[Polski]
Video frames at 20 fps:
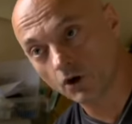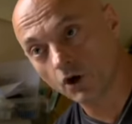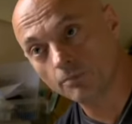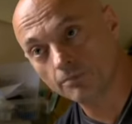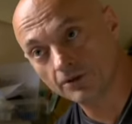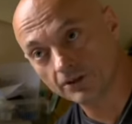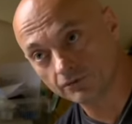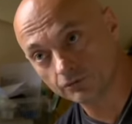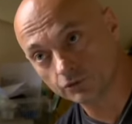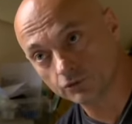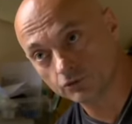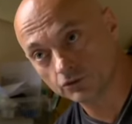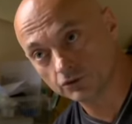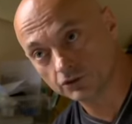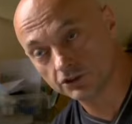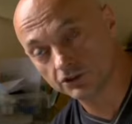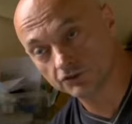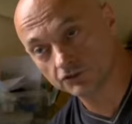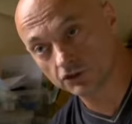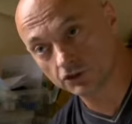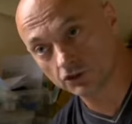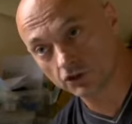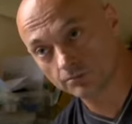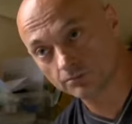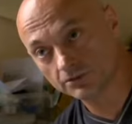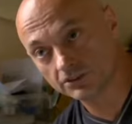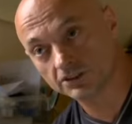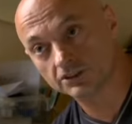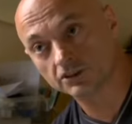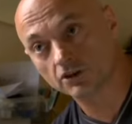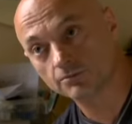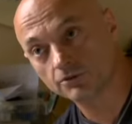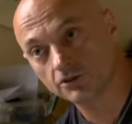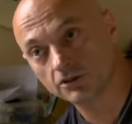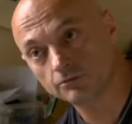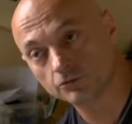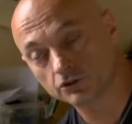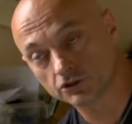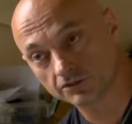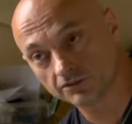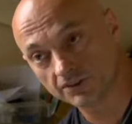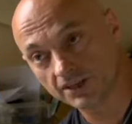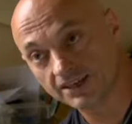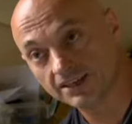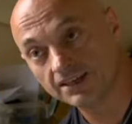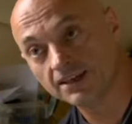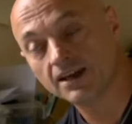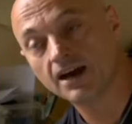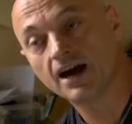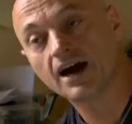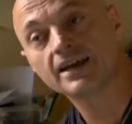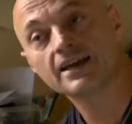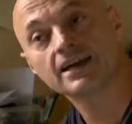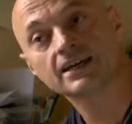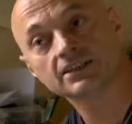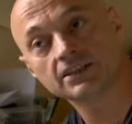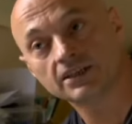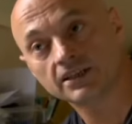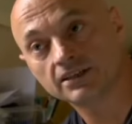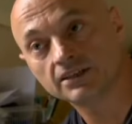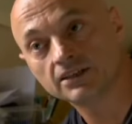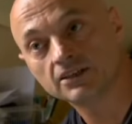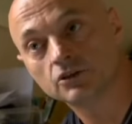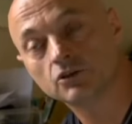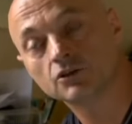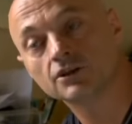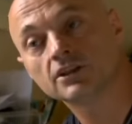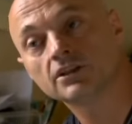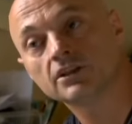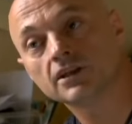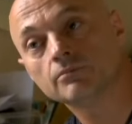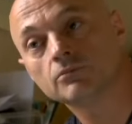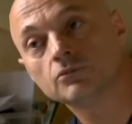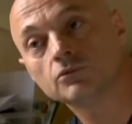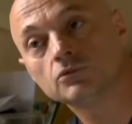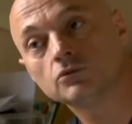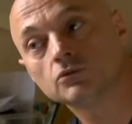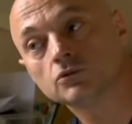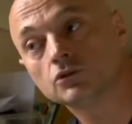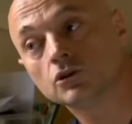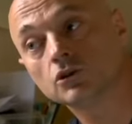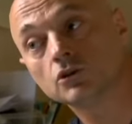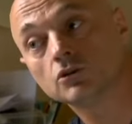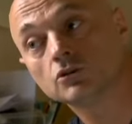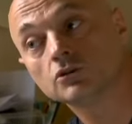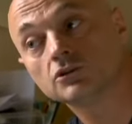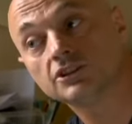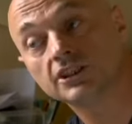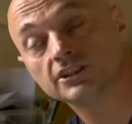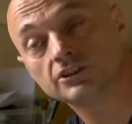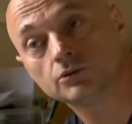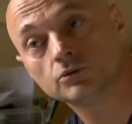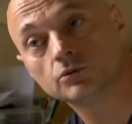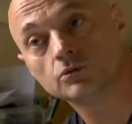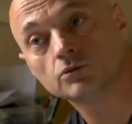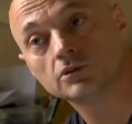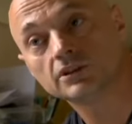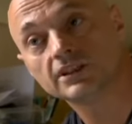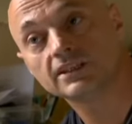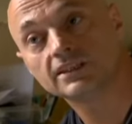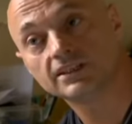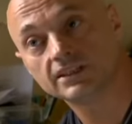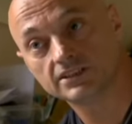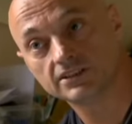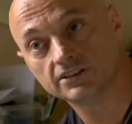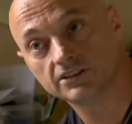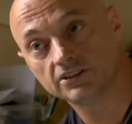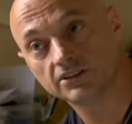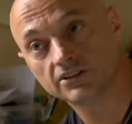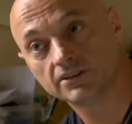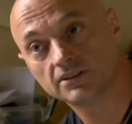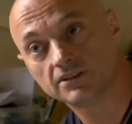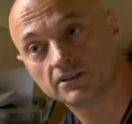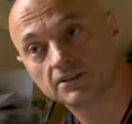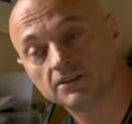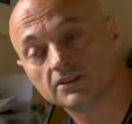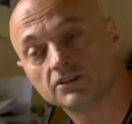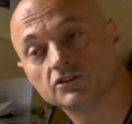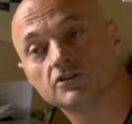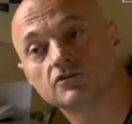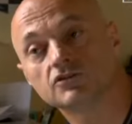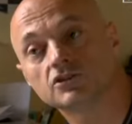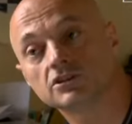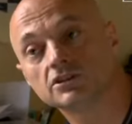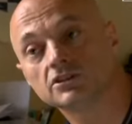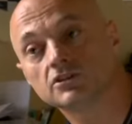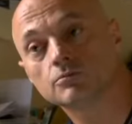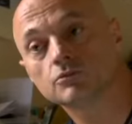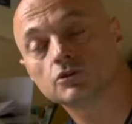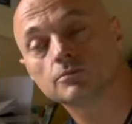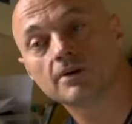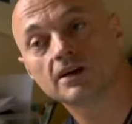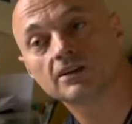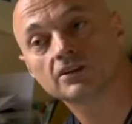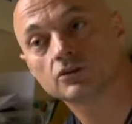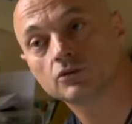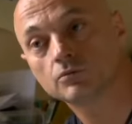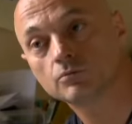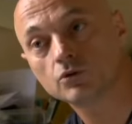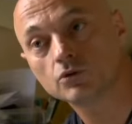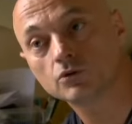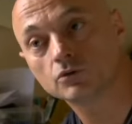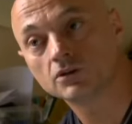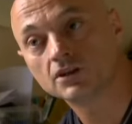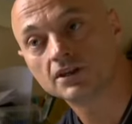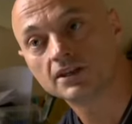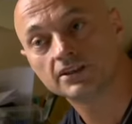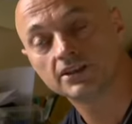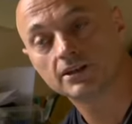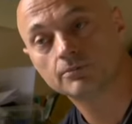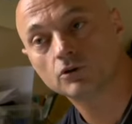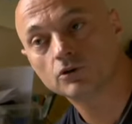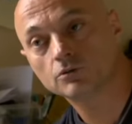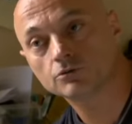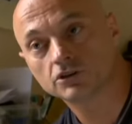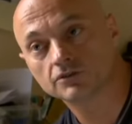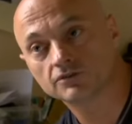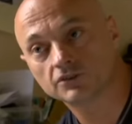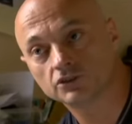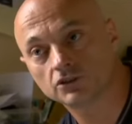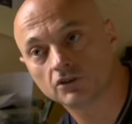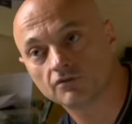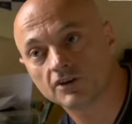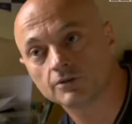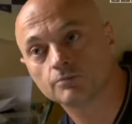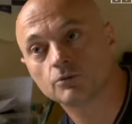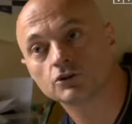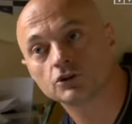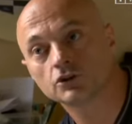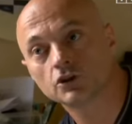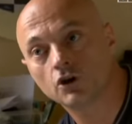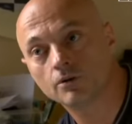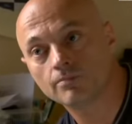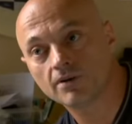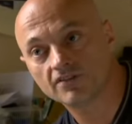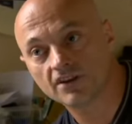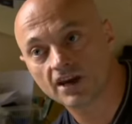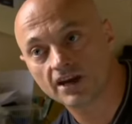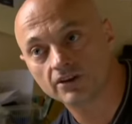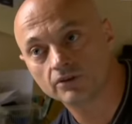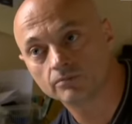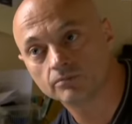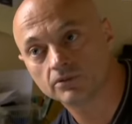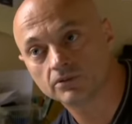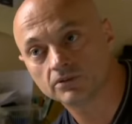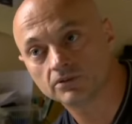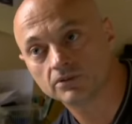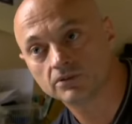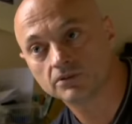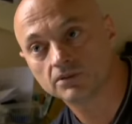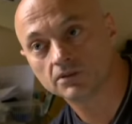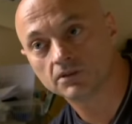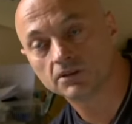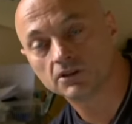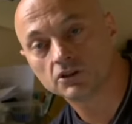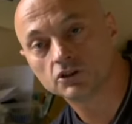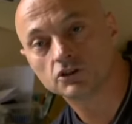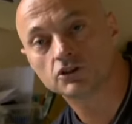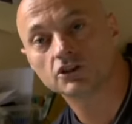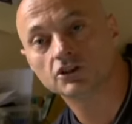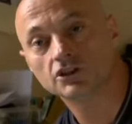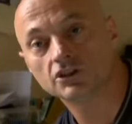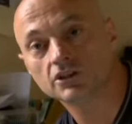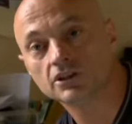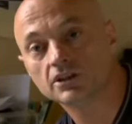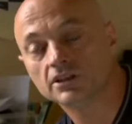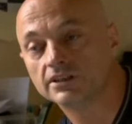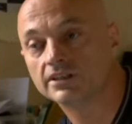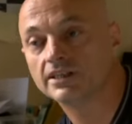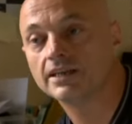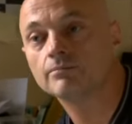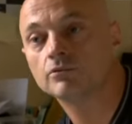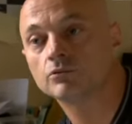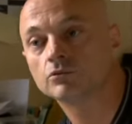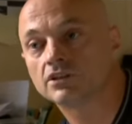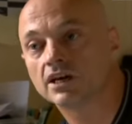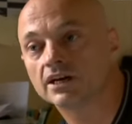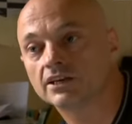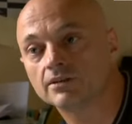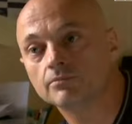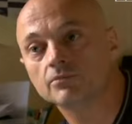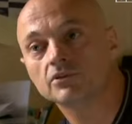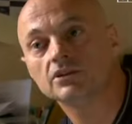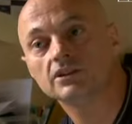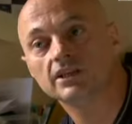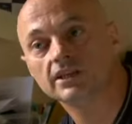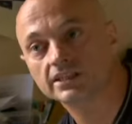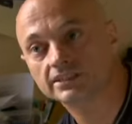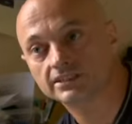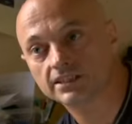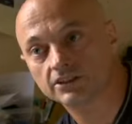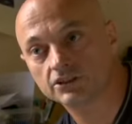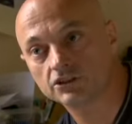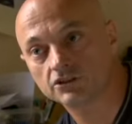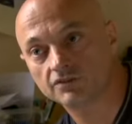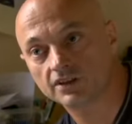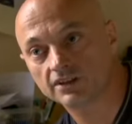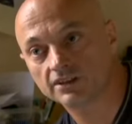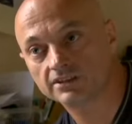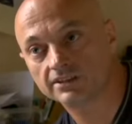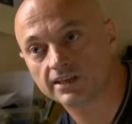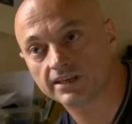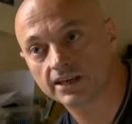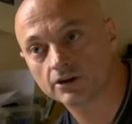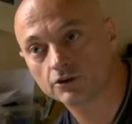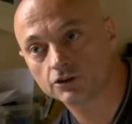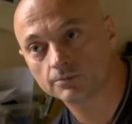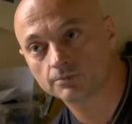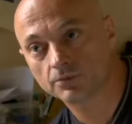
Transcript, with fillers: obydwu dziewczynom, że zrobi im krzywdę, a jak nie, to jednemu, to dziecku jednej z nich. Dziewczyny są przyparte do muru, nie mogą się wycofać, bo się go obawiają. Czyli nie był takim i nie jest taki święty, za jakiego